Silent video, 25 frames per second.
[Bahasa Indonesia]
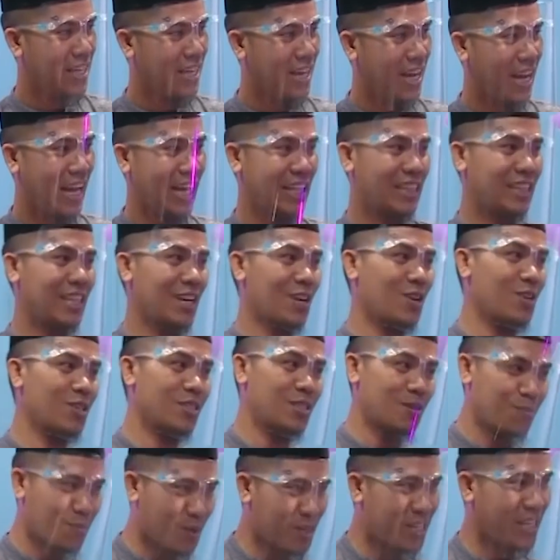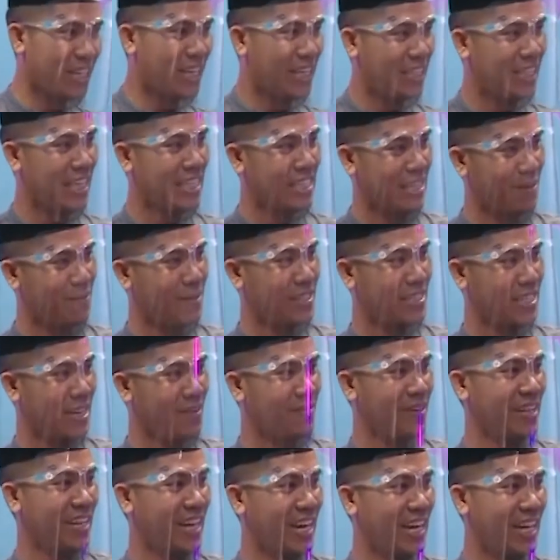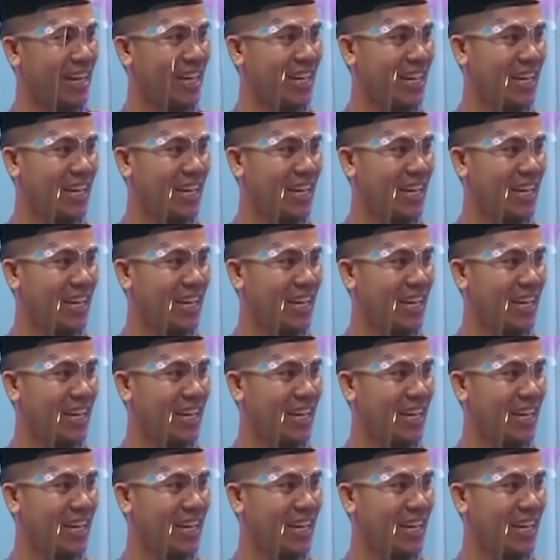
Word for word: Atau semuanya kita sama-sama ya.